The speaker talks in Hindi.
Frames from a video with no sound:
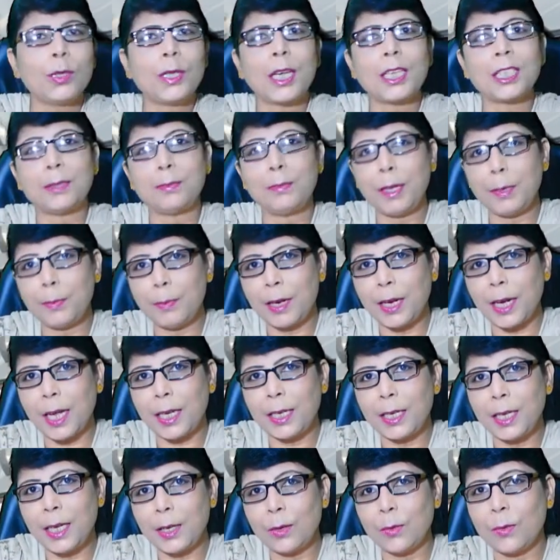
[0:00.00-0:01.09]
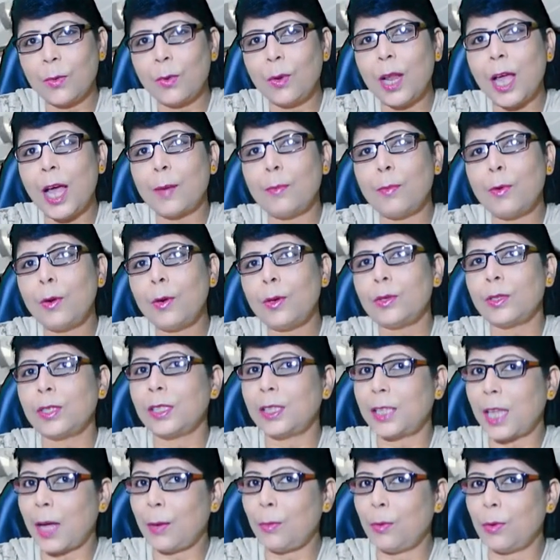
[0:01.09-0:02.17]
वो तस्वीर बनाई है गुलाबो
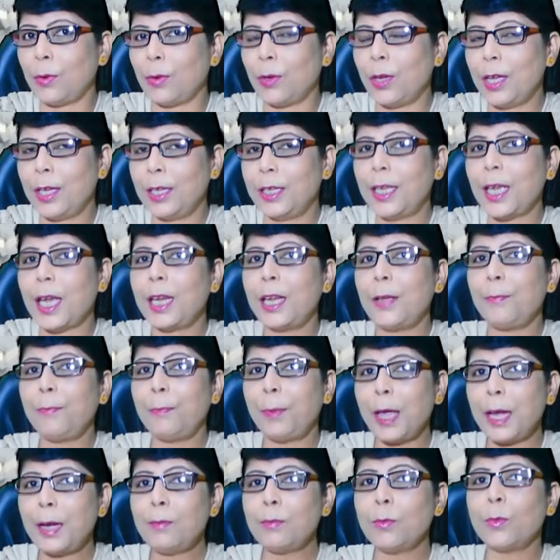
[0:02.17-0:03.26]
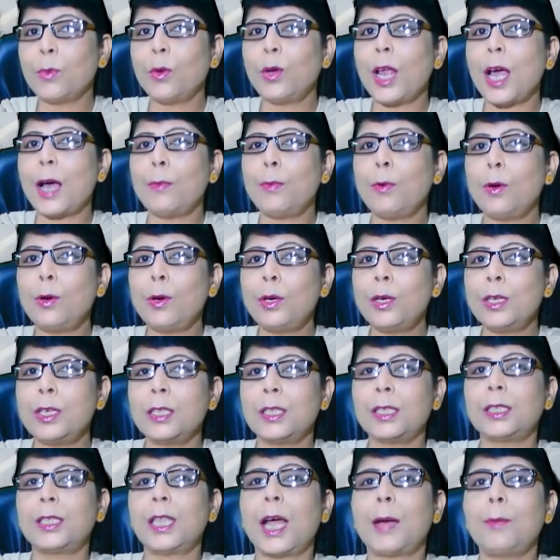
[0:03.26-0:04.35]
सिताबो यानी फिल्म गुलाबो
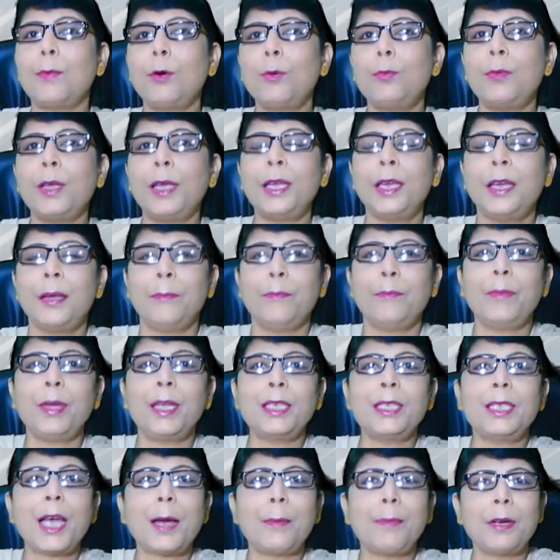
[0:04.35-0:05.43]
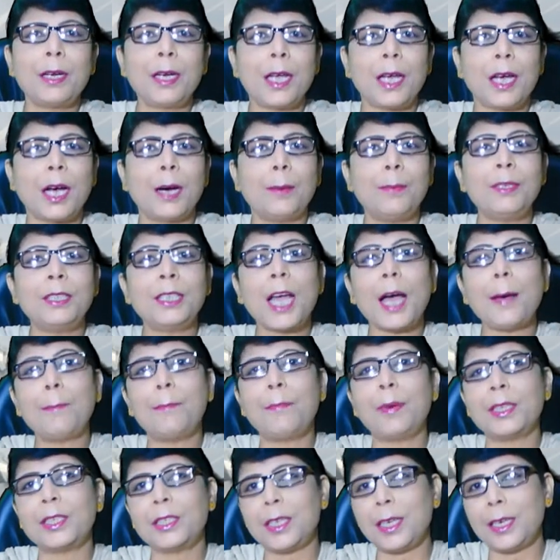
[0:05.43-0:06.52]
सिताबो में मिर्जा बने अमिताभ
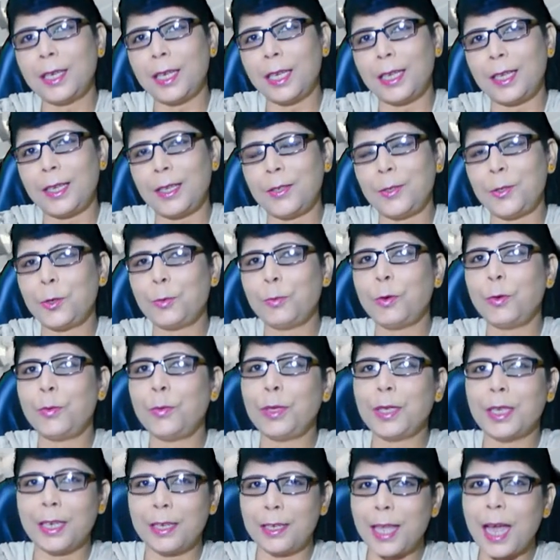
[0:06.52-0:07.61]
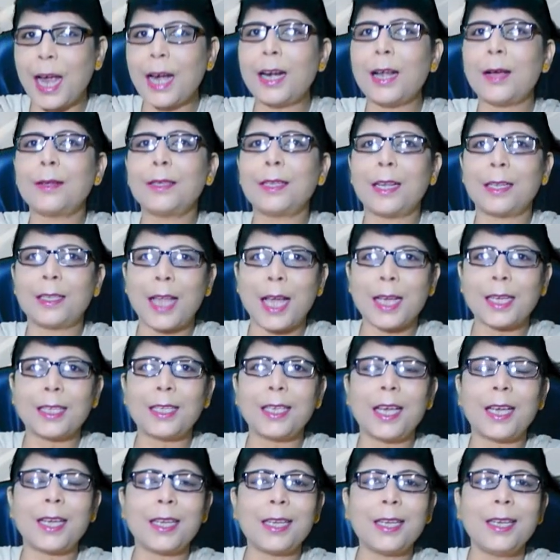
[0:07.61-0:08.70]
बच्चन की जो भूमि किरदार अदा
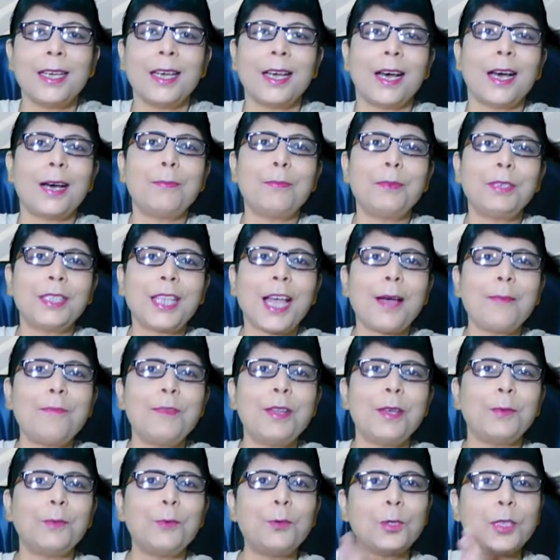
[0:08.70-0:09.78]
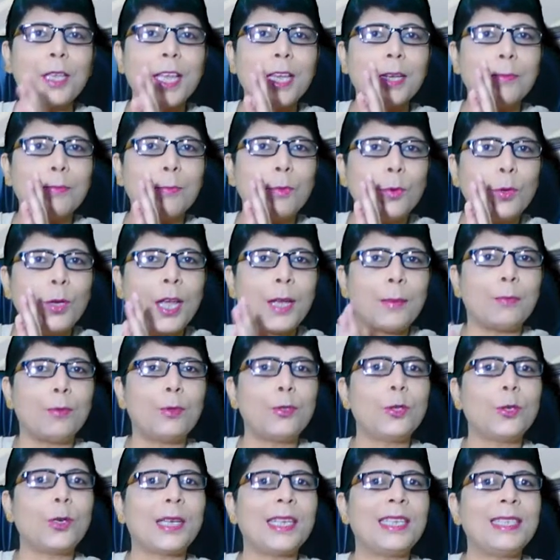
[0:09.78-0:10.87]
किया है अमिताभ ने उस एक बूढ़े
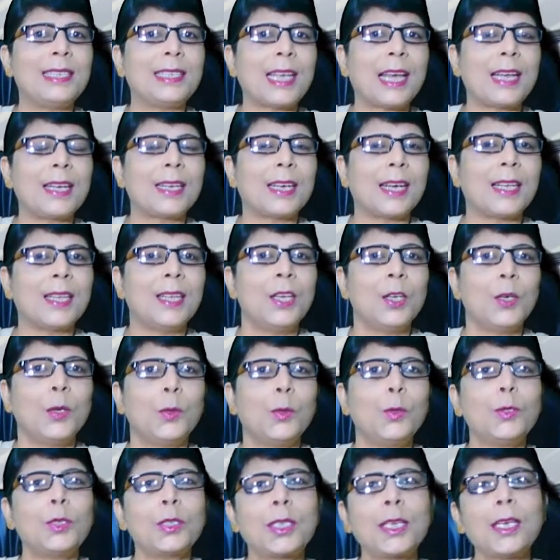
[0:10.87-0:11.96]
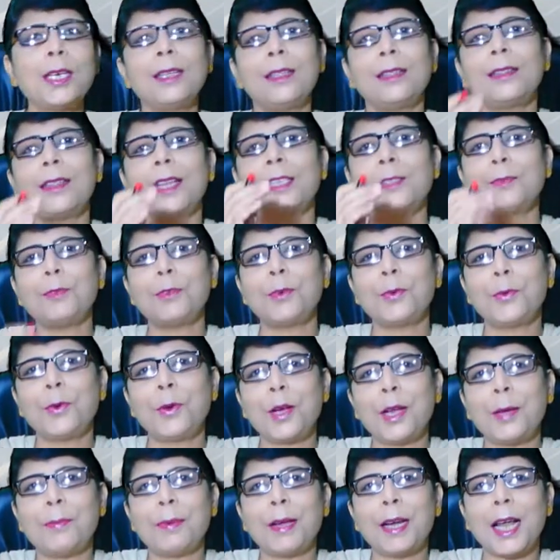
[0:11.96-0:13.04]
बुजुर्ग इंसान का उसकी तस्वीर
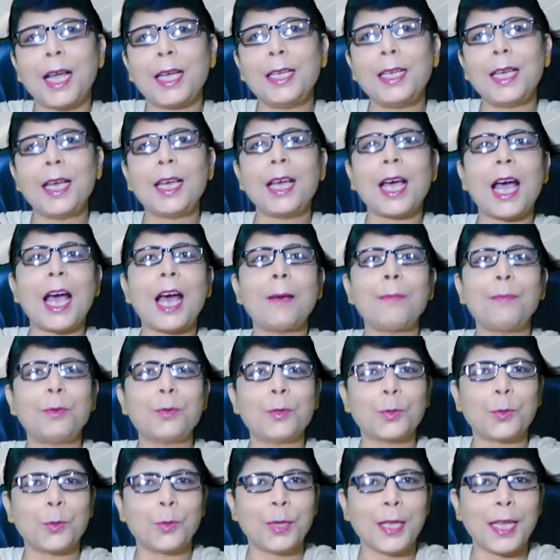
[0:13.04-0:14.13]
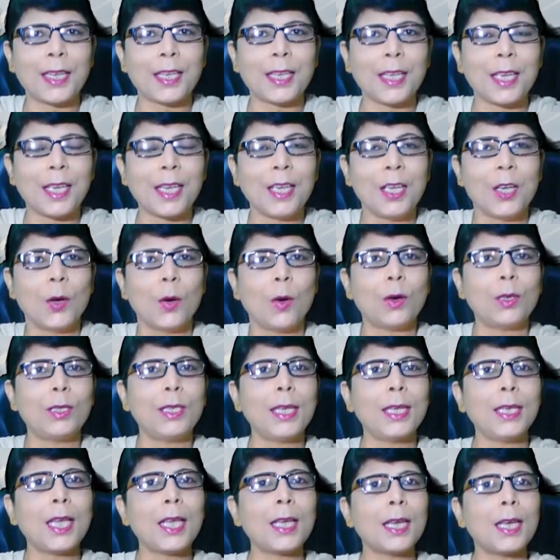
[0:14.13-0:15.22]
उन्होंने बनाई है आप उसको देखिए और
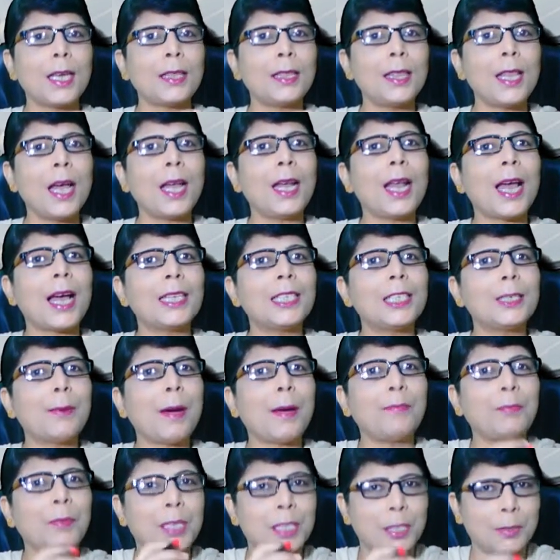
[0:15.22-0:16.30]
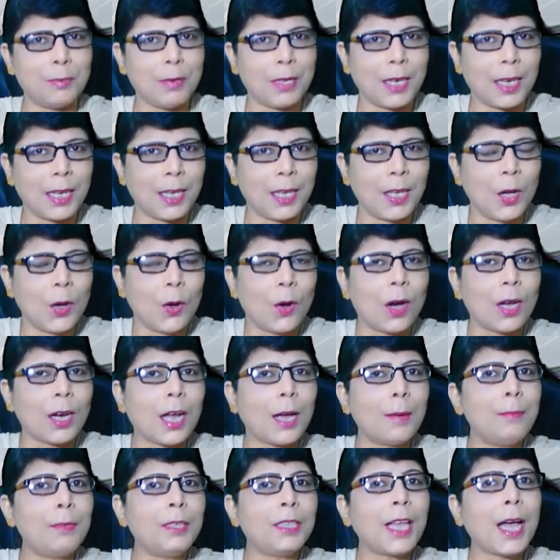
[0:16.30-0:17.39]
देखिए कितना लाजवाब तस्वीर है और
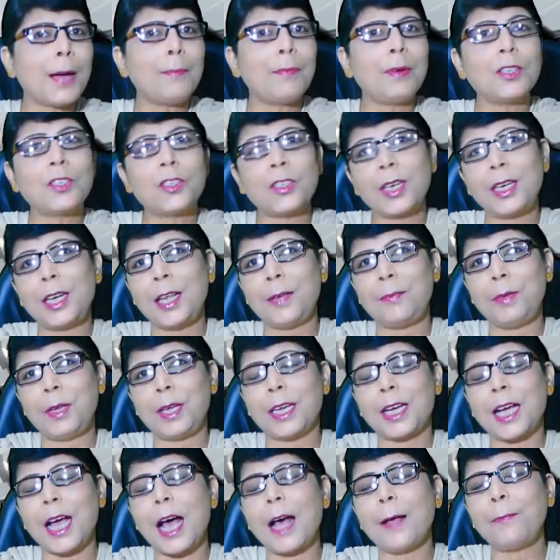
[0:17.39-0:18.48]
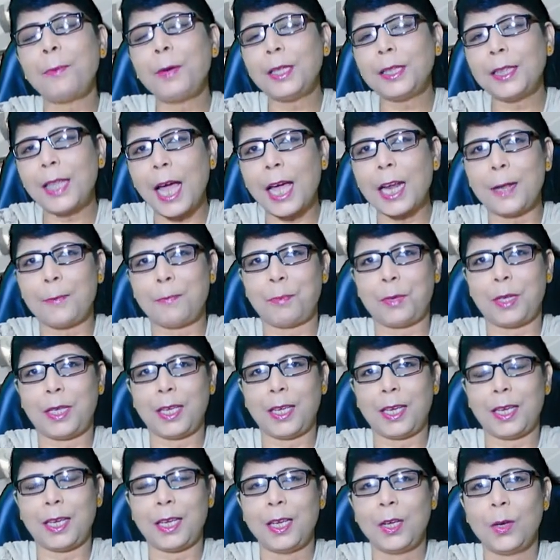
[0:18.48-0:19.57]
अमिताभ बच्चन ने भी काफ़ी तारीफ की
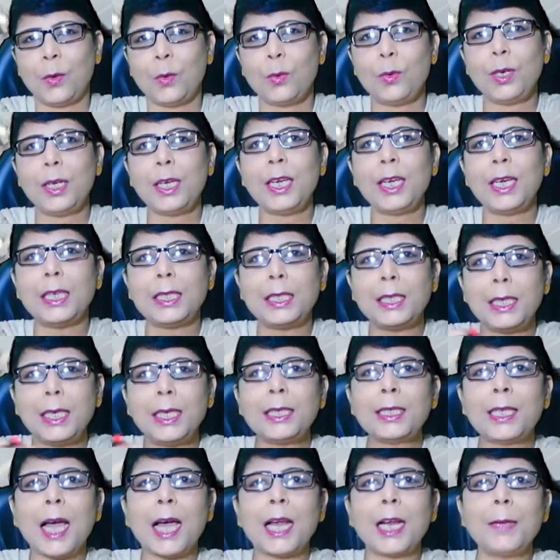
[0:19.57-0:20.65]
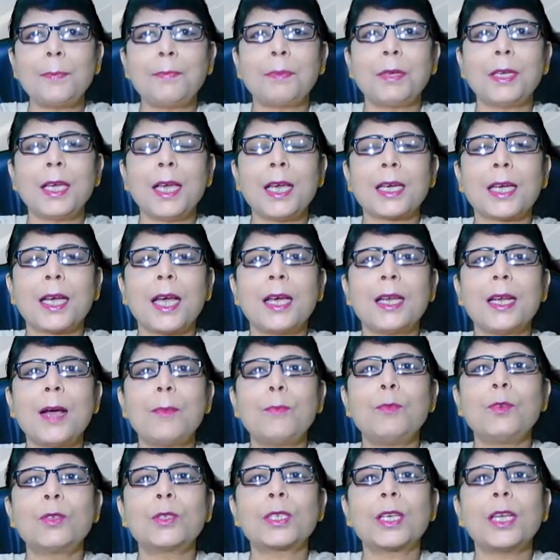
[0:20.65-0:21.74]
है उनकी इतनी तारीफ की है कहना
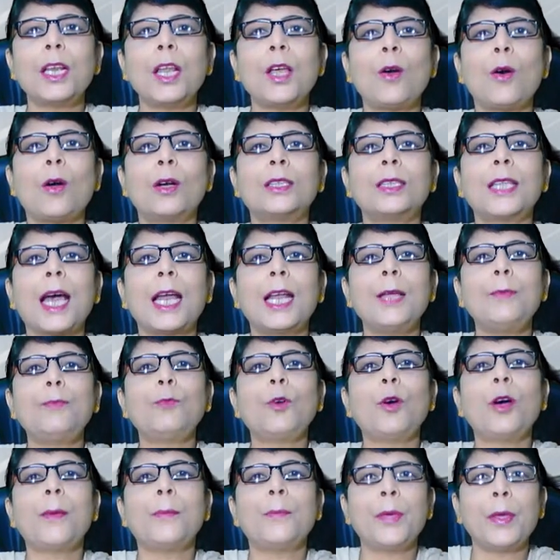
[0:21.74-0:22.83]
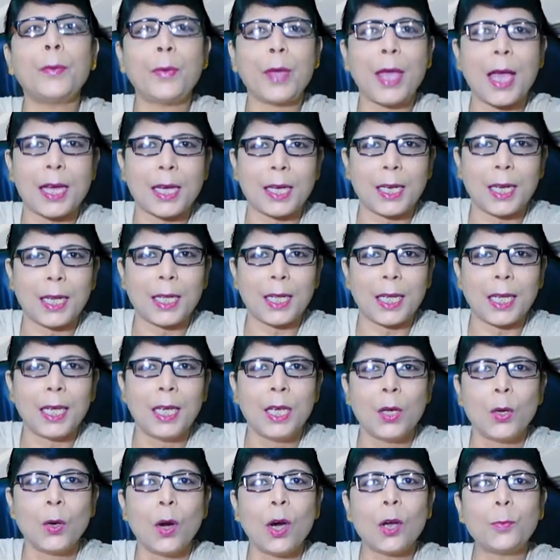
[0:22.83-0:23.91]
मुश्किल है और तारीफ तो हम भी ब्याह करेंगे
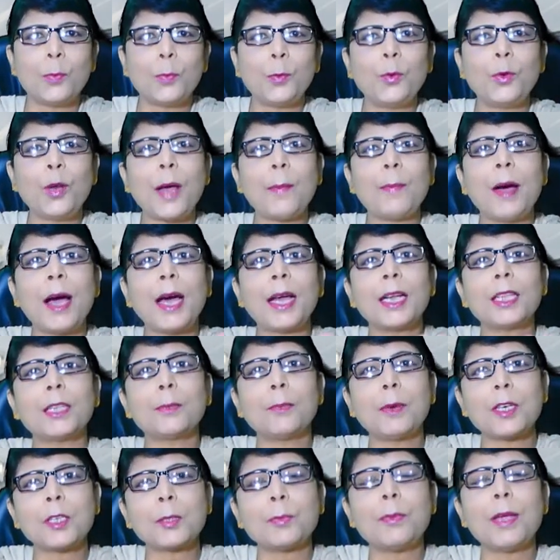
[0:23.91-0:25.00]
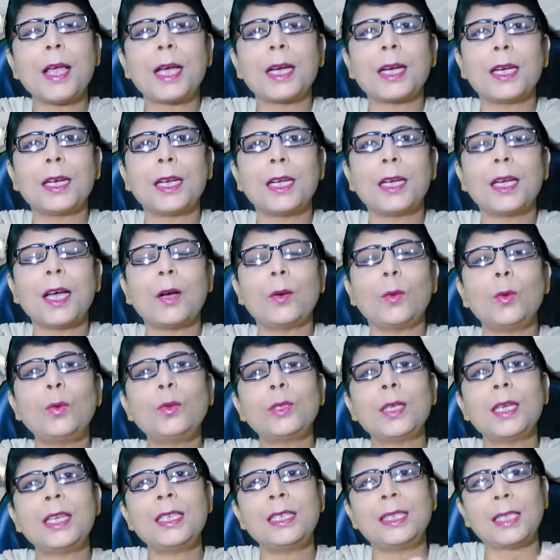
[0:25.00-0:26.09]
और पूरा भारतवर्ष ब्याह करेगा
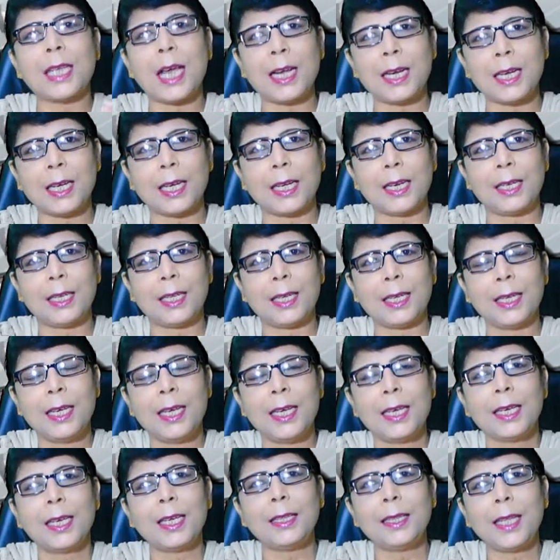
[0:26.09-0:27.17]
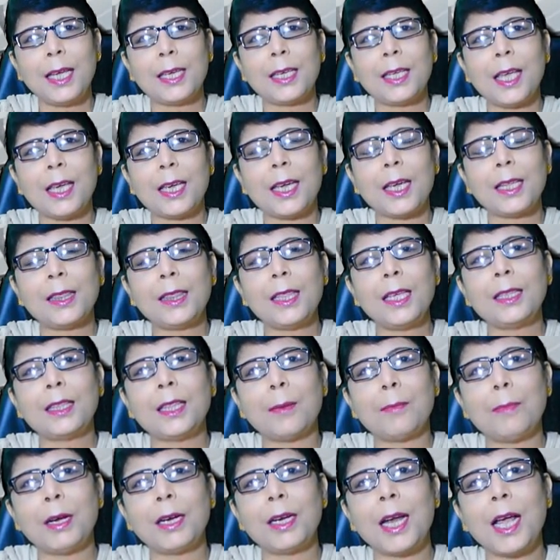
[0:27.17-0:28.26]
उस इंसान इंसान के लिए कि देखिए कितनी
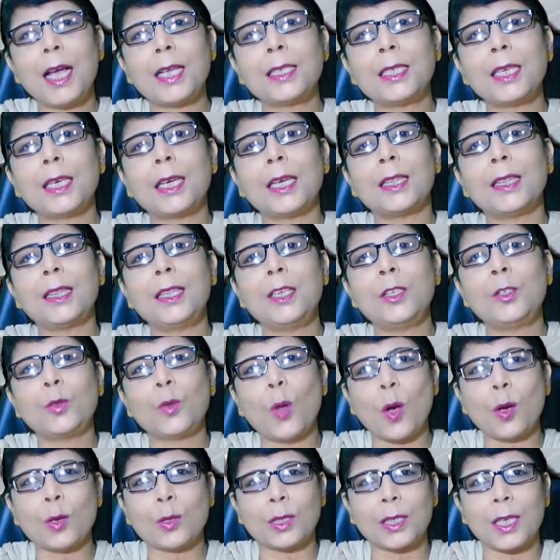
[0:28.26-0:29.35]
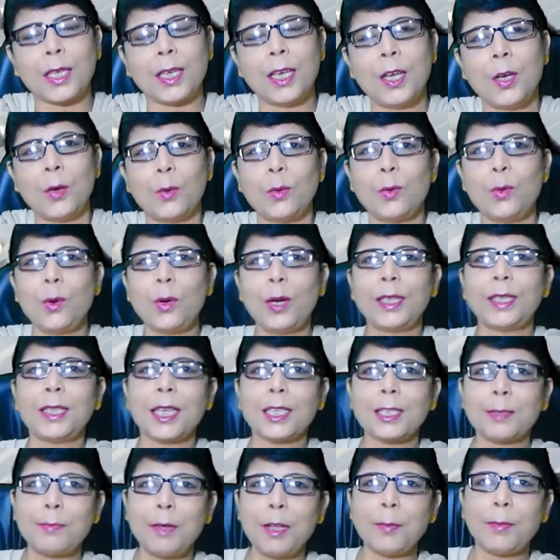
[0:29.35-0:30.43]
तमन्ना से कितनी शौक से उन्होंने
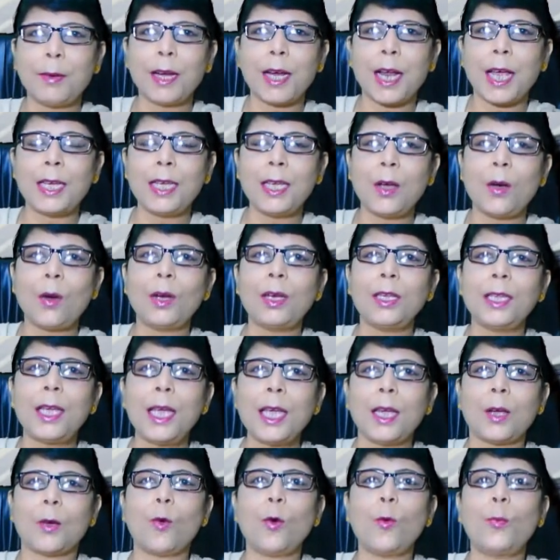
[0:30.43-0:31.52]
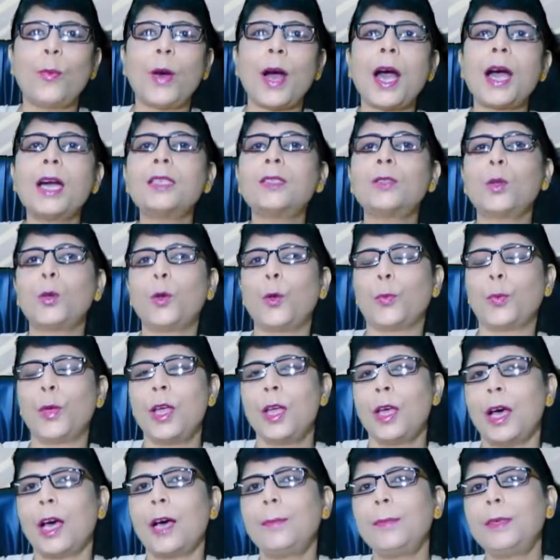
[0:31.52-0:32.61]
तस्वीर बनाई और ये उपहार
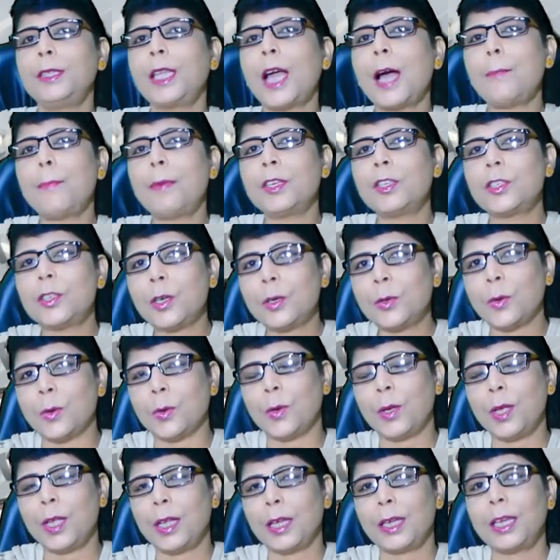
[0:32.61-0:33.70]
स्वरूप अमिताभ बच्चन को